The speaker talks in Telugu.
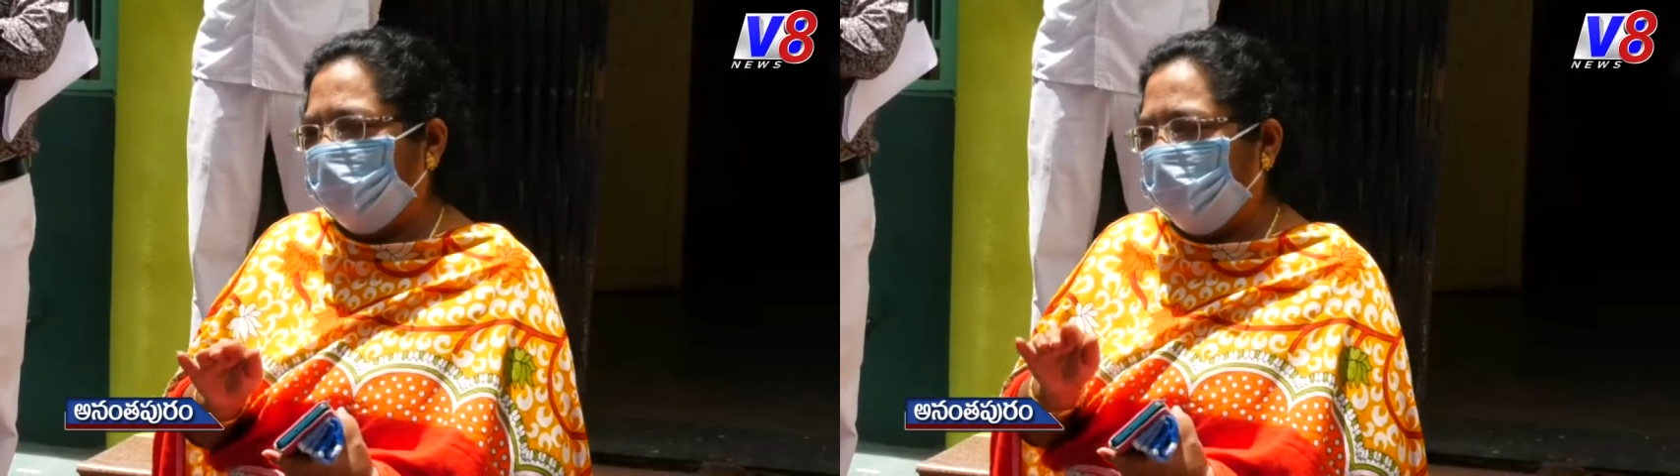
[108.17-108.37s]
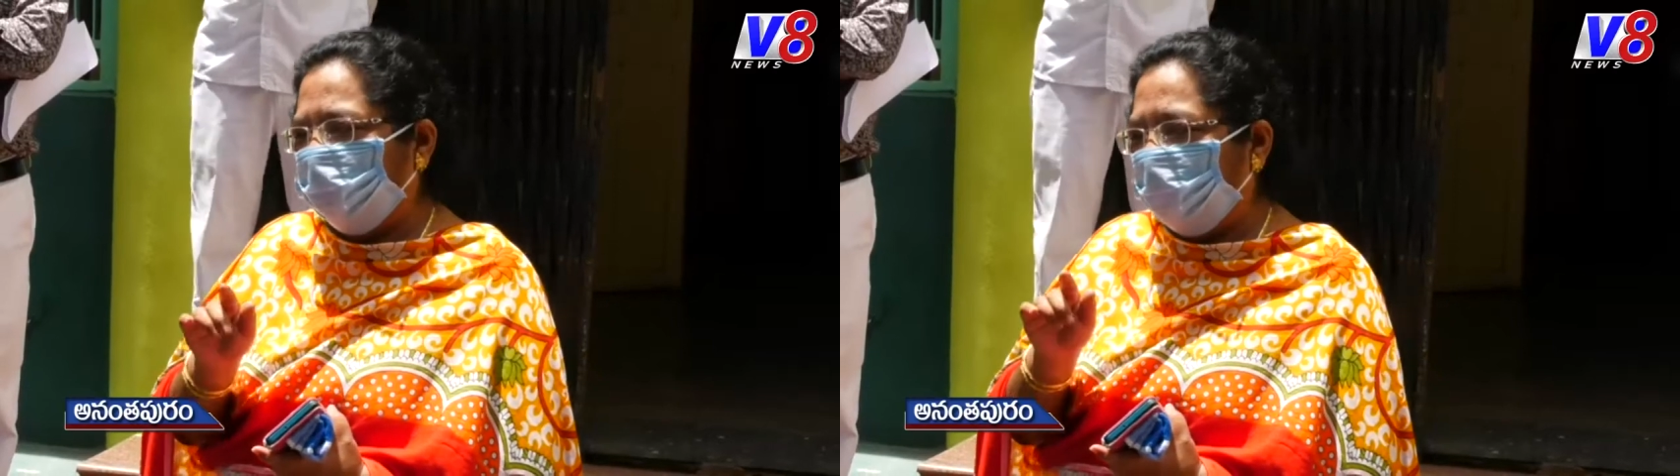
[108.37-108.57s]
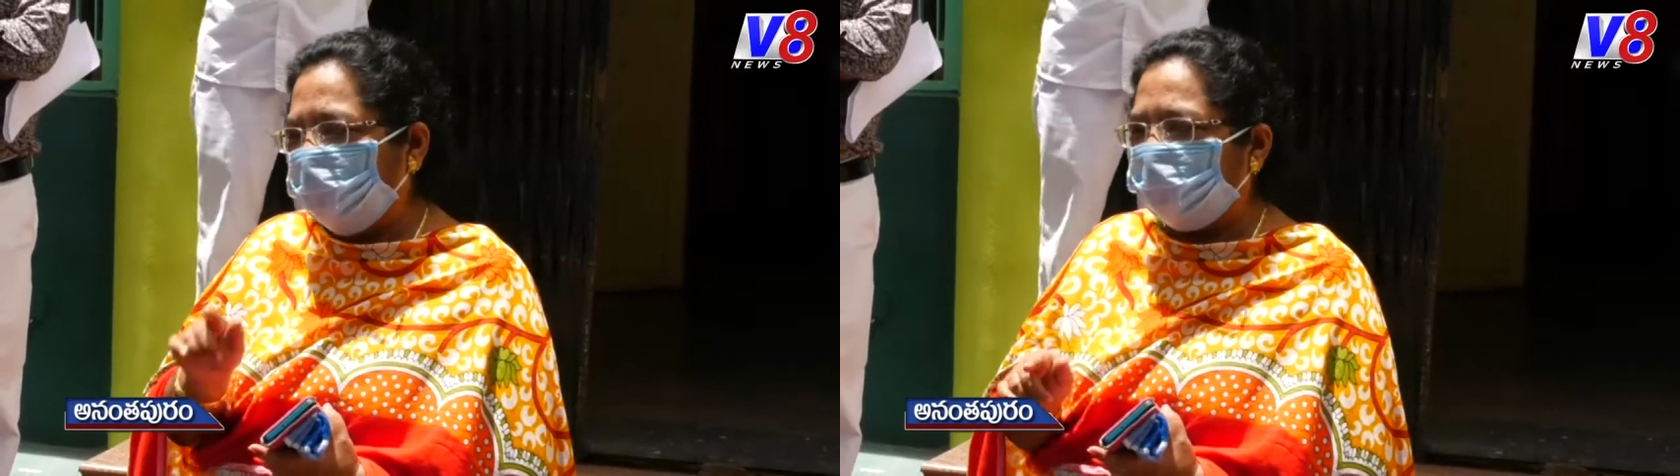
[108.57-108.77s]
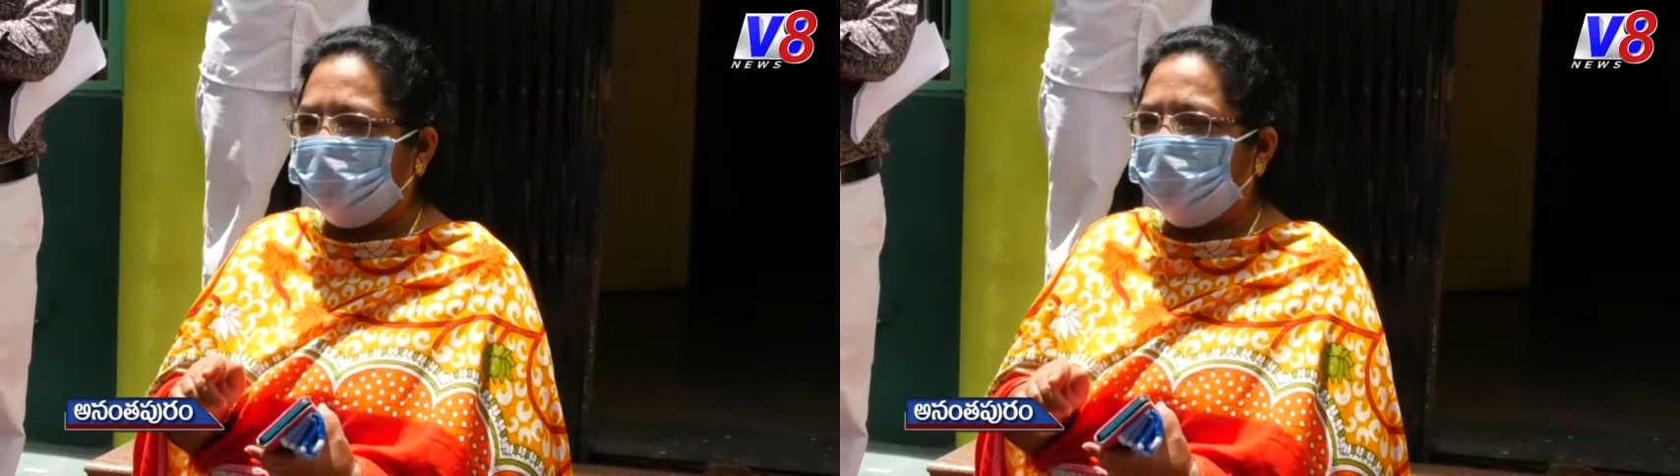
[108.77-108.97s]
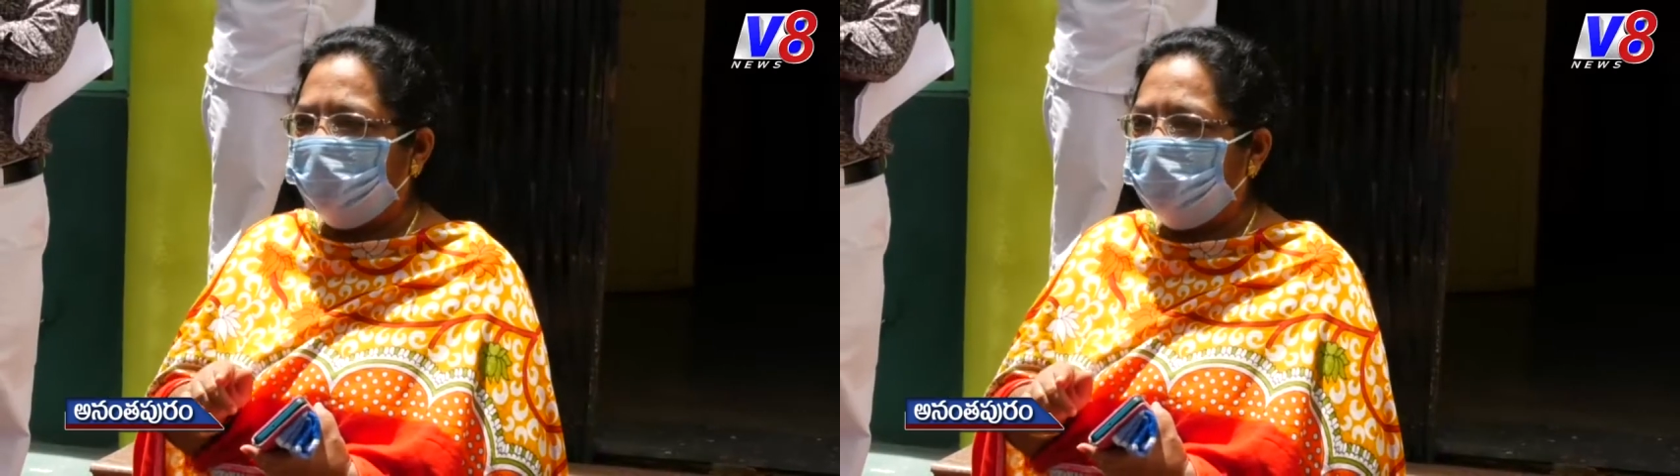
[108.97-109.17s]
మీకు
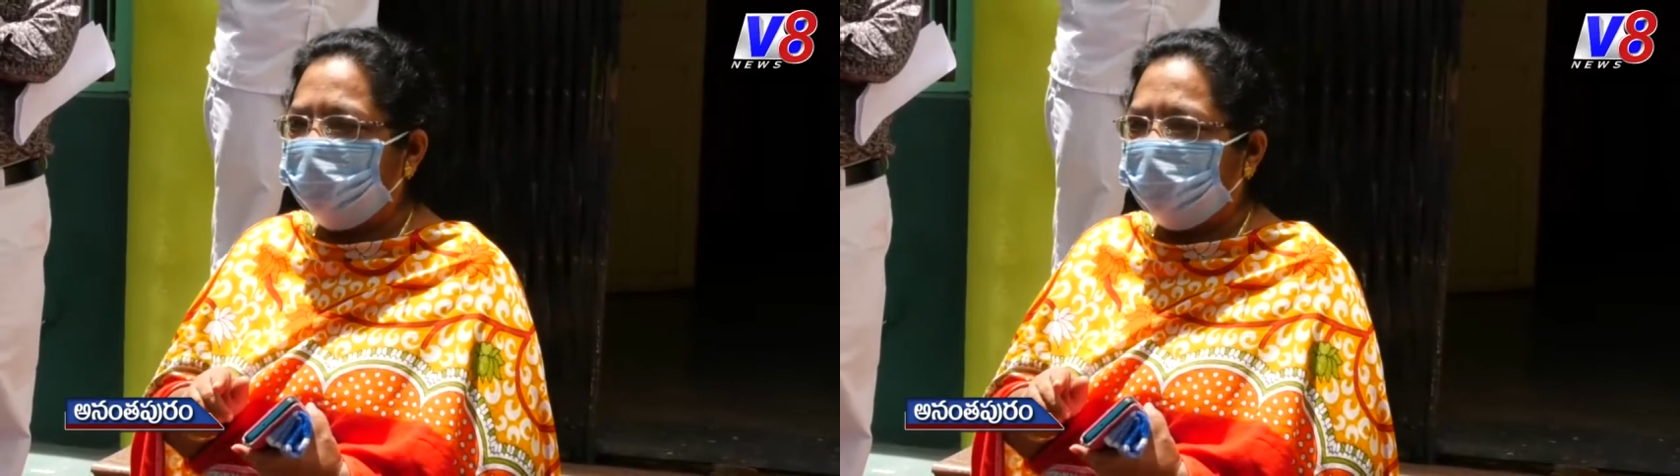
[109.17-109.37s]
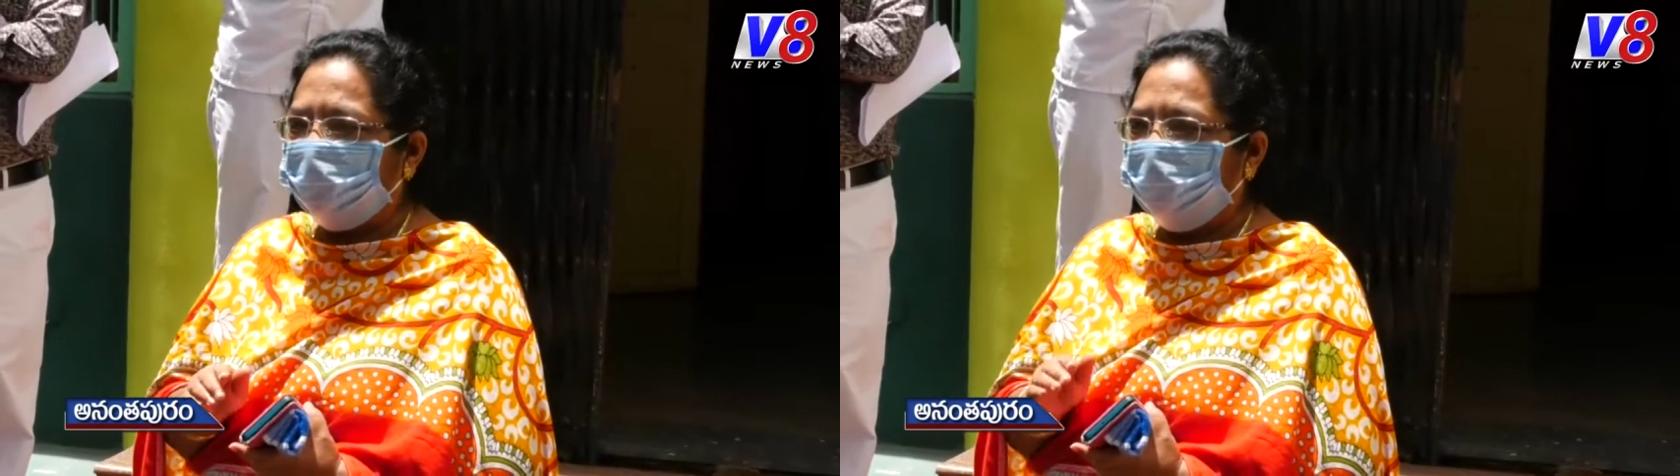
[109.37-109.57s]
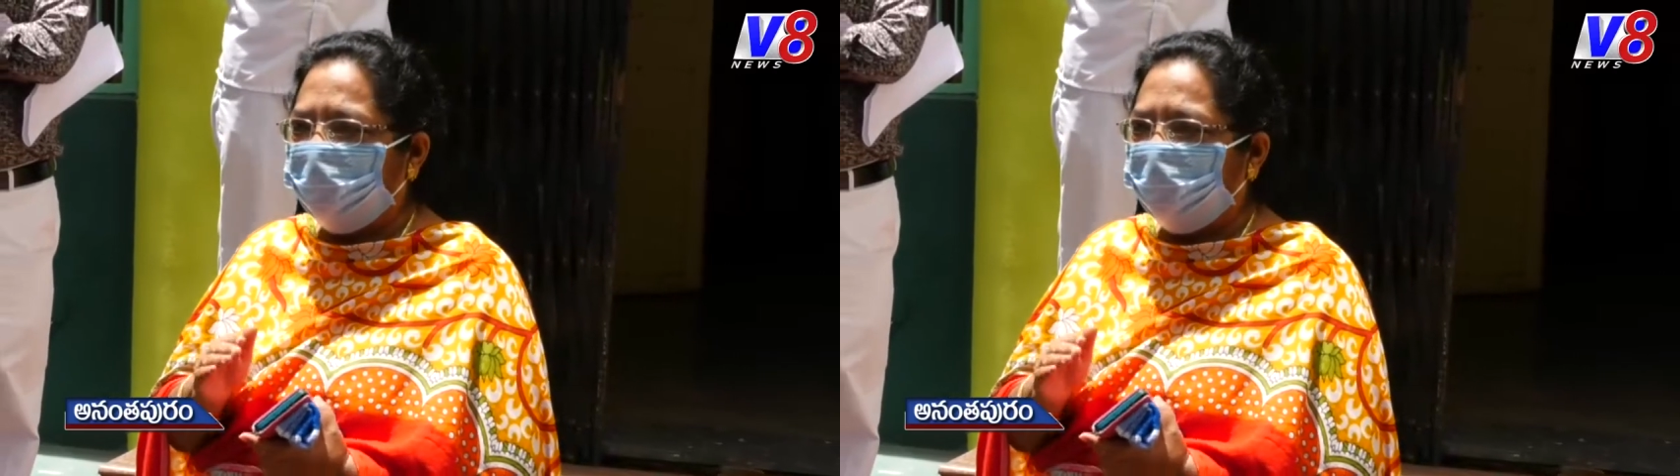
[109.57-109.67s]
సంబంధించింది